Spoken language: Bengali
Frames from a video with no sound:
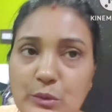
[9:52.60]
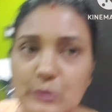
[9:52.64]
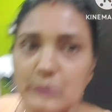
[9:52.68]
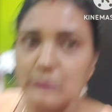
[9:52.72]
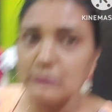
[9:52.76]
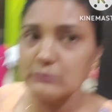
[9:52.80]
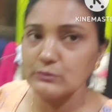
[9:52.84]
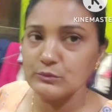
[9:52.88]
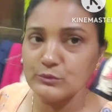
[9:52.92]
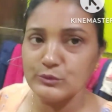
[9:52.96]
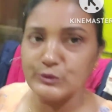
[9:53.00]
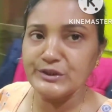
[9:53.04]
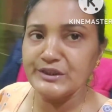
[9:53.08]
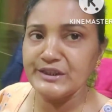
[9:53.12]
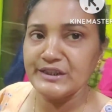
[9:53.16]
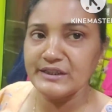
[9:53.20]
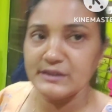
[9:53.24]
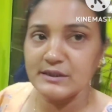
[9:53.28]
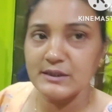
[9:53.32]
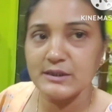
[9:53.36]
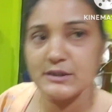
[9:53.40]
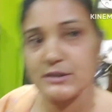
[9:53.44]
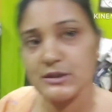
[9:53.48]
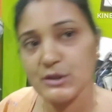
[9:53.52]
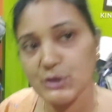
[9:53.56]
নিয়ে
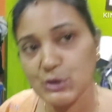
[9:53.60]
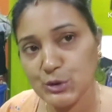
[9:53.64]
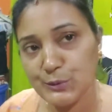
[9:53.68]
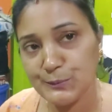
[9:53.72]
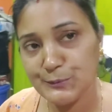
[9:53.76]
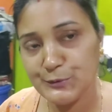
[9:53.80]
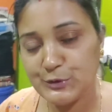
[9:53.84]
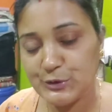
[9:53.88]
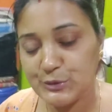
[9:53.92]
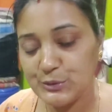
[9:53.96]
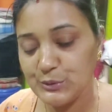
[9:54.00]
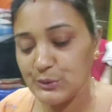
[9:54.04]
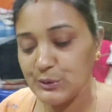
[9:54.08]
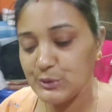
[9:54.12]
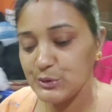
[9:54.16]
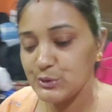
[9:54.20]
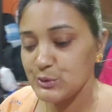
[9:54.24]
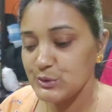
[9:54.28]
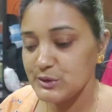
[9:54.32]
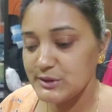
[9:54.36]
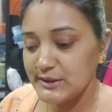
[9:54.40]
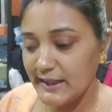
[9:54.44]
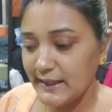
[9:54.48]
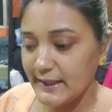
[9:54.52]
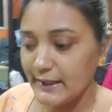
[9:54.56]
নিয়েছে সমস্ত কিছুই
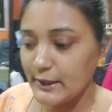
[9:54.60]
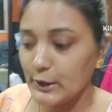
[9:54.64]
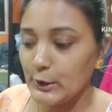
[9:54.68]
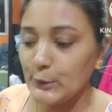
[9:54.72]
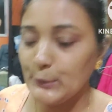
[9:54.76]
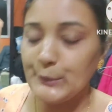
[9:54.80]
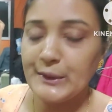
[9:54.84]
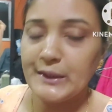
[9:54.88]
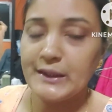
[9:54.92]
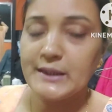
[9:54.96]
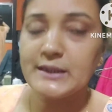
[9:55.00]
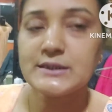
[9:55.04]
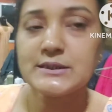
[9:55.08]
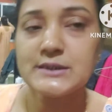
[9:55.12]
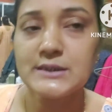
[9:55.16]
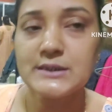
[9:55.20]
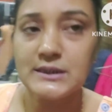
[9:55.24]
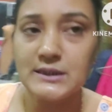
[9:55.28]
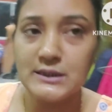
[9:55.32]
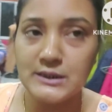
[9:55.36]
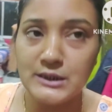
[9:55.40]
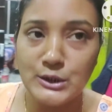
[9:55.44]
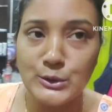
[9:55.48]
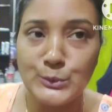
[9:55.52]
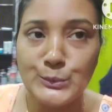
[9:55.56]
দেখা হয়ে গেছে
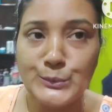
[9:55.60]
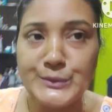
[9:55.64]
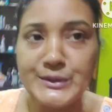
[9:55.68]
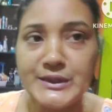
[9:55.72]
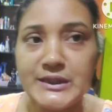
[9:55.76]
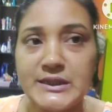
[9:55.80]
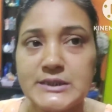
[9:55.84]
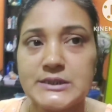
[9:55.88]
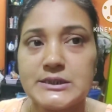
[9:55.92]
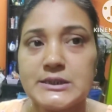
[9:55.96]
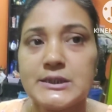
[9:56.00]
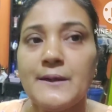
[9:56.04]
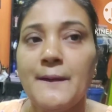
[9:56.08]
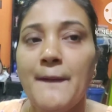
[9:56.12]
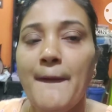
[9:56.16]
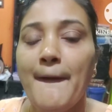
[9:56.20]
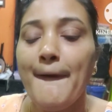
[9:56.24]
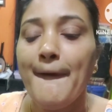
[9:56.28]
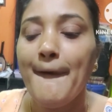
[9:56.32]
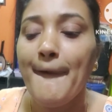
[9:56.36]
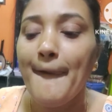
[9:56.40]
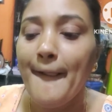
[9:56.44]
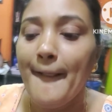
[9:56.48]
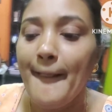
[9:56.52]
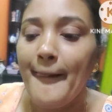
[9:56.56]
কিনেও নিয়েছে
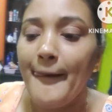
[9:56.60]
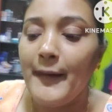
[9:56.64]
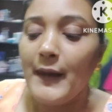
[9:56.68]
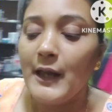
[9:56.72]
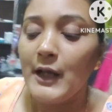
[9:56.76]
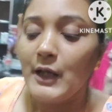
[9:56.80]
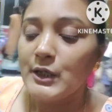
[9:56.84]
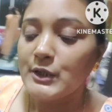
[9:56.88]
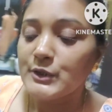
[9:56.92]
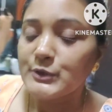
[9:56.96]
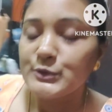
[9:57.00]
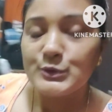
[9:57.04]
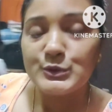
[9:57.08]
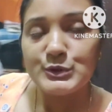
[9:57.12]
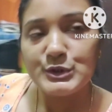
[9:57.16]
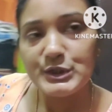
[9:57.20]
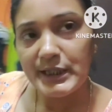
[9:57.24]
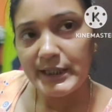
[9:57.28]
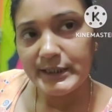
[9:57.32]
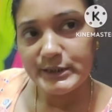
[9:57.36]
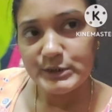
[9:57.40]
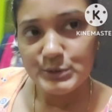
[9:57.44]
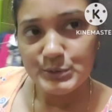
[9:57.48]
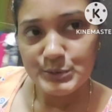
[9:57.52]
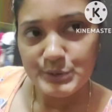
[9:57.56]
তো সেই
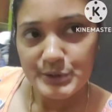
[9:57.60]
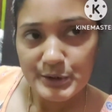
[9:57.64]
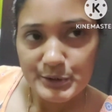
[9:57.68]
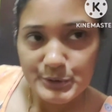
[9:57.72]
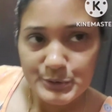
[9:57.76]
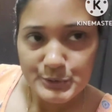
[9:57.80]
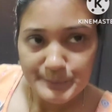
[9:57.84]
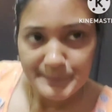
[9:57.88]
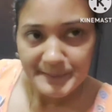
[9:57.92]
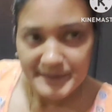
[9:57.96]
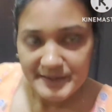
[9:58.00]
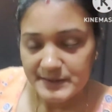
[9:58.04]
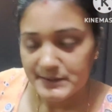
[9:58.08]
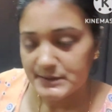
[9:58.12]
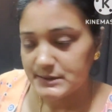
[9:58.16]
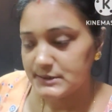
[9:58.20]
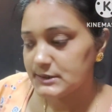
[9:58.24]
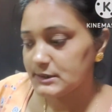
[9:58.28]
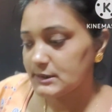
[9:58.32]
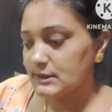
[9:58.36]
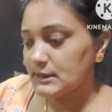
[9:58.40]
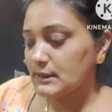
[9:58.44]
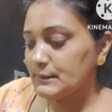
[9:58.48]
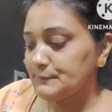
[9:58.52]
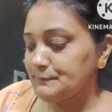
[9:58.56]
জন্য একটু
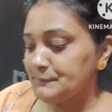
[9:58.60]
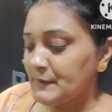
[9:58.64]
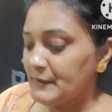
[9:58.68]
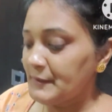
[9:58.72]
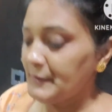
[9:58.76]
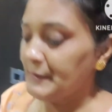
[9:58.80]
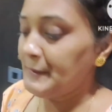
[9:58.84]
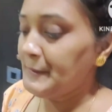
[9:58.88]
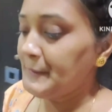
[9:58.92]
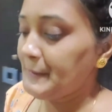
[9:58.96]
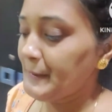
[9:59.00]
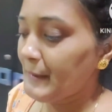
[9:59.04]
বেরিয়েছিলাম আমি